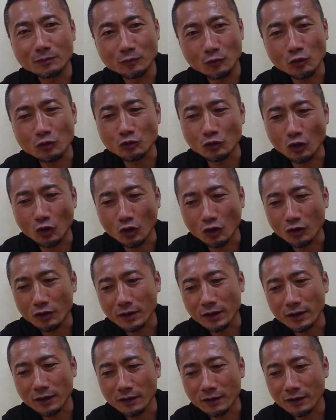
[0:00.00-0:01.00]
僕の、
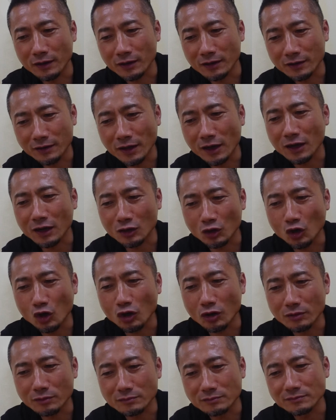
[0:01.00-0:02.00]
えー、中
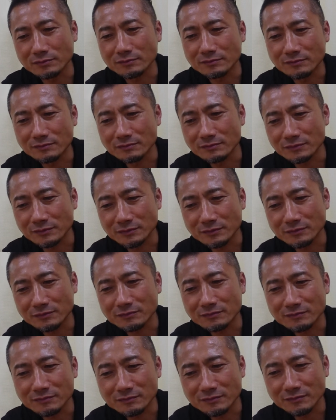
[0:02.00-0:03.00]
の
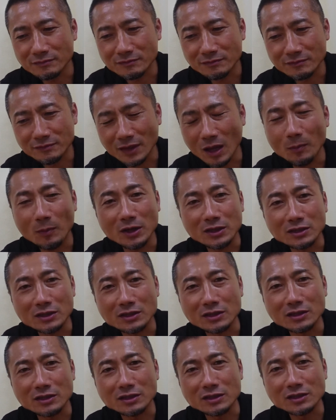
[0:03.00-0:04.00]

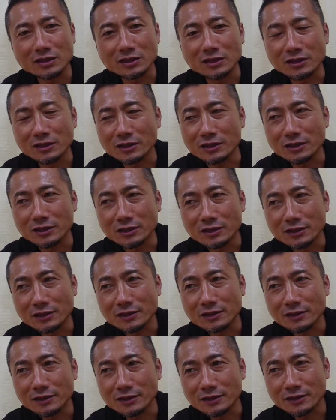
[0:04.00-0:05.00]
魂
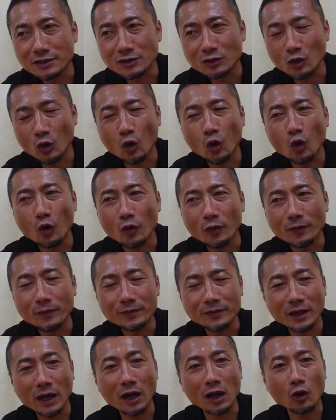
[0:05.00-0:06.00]
の
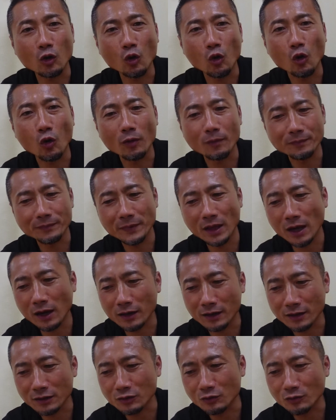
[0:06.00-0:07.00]
なんかこう
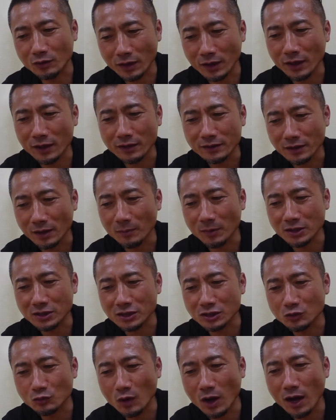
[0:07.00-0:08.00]
流れっていうかね
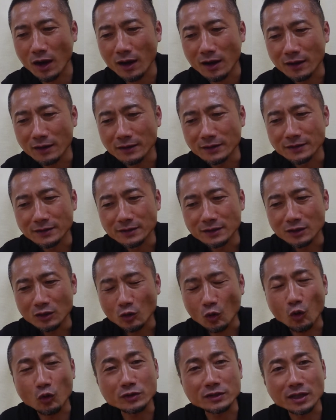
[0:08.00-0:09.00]
魂は
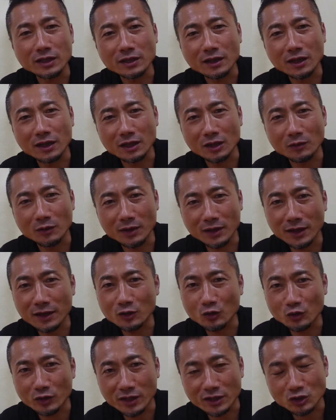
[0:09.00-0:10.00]
今世だけではな
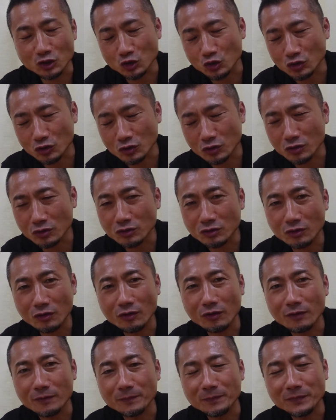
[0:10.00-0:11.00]
いのでずっ
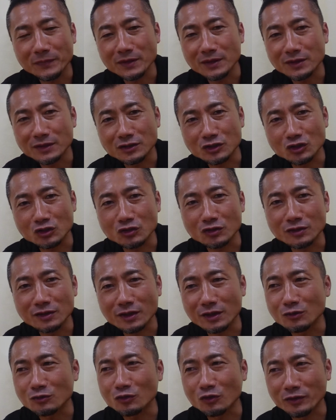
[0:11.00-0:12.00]
と続い
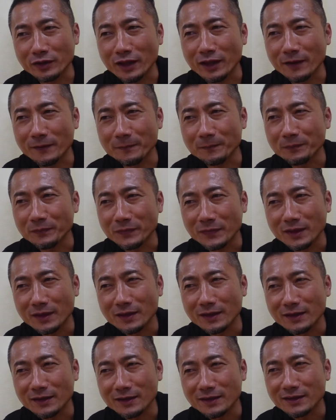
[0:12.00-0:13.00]
てるので
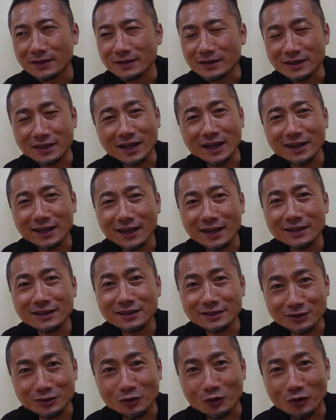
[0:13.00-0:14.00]
気が長いん
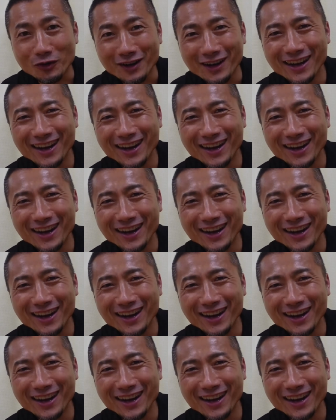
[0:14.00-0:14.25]
ですよ